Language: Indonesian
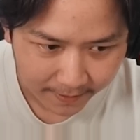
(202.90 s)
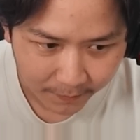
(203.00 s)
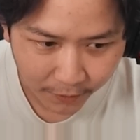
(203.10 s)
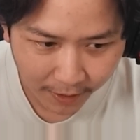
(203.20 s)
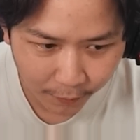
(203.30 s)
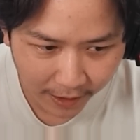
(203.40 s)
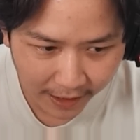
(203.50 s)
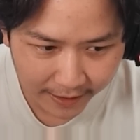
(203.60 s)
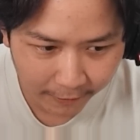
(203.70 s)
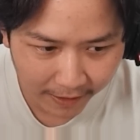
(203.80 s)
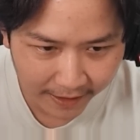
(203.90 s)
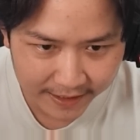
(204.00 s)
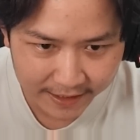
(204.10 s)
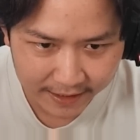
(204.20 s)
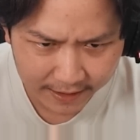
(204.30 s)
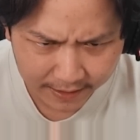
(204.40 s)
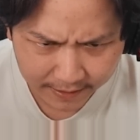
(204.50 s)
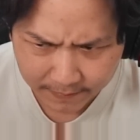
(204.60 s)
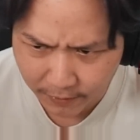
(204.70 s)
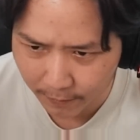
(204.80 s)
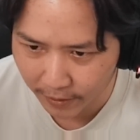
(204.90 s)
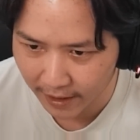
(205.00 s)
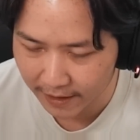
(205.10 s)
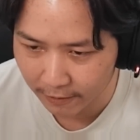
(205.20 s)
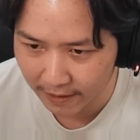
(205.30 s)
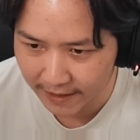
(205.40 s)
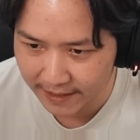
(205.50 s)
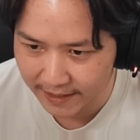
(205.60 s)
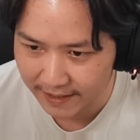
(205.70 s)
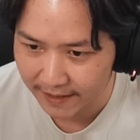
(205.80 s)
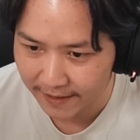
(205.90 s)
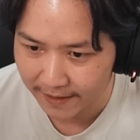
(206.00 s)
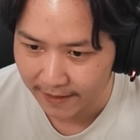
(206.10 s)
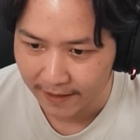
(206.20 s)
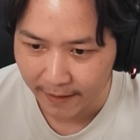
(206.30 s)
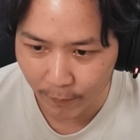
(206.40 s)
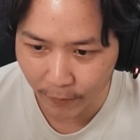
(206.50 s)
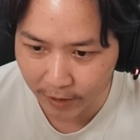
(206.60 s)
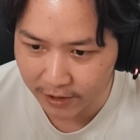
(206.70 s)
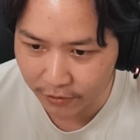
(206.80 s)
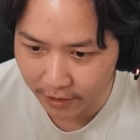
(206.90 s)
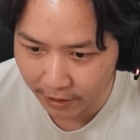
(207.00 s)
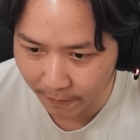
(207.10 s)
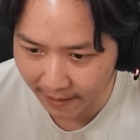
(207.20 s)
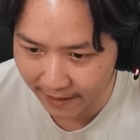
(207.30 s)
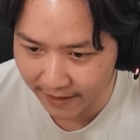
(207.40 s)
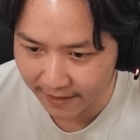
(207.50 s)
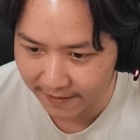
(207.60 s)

Pura-pura nggak tahu ah, guys. Pura-pura nggak tahu ah, guys. Boleh sejuri itu Bang Adi.